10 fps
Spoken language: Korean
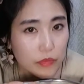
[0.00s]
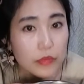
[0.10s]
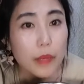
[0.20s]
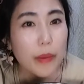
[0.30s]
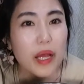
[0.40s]

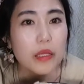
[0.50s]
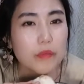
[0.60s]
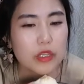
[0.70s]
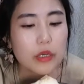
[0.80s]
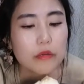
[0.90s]
근데 파이님
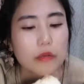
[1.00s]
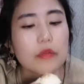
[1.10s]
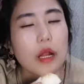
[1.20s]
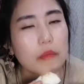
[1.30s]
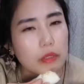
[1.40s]
진짜 그런
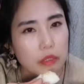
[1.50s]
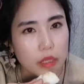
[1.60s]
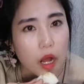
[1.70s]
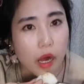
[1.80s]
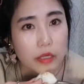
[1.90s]
사람은
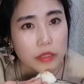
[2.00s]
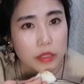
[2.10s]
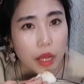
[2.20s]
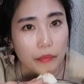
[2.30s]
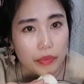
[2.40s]

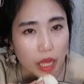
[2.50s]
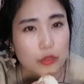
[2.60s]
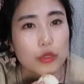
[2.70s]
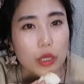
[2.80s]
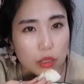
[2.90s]

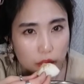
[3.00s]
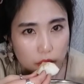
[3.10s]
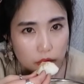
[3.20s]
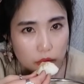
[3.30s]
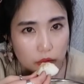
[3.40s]
나중에
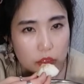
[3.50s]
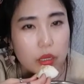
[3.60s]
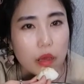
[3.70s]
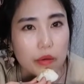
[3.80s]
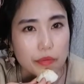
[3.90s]

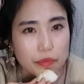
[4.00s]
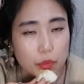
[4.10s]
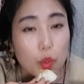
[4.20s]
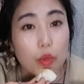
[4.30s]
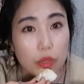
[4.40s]
그래요
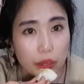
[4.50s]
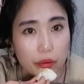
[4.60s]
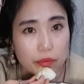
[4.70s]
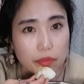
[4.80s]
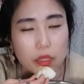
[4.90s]
또 그래요
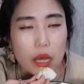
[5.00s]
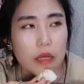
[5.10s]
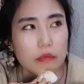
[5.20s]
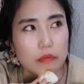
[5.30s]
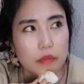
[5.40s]
그러니까
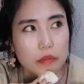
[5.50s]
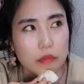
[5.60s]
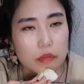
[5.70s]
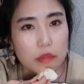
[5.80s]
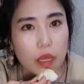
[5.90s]

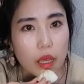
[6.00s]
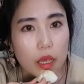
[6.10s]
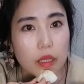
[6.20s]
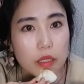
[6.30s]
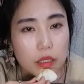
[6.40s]

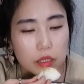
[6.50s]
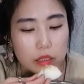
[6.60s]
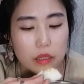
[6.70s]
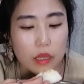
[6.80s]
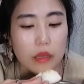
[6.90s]
애인이
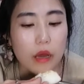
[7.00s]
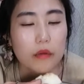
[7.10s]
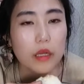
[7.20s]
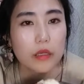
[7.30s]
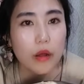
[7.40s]
됐다고
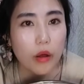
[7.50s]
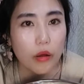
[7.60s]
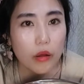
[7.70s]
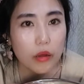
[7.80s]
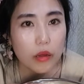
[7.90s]
그래서
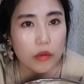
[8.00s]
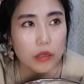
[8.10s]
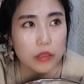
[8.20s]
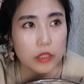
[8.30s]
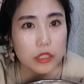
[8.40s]

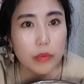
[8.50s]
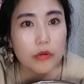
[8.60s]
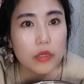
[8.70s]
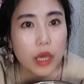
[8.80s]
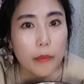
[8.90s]

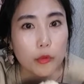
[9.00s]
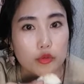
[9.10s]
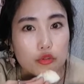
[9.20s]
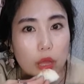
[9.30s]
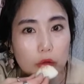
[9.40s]
집어를 개못
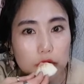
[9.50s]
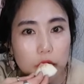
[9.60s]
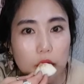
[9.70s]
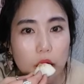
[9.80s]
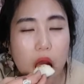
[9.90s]
준다고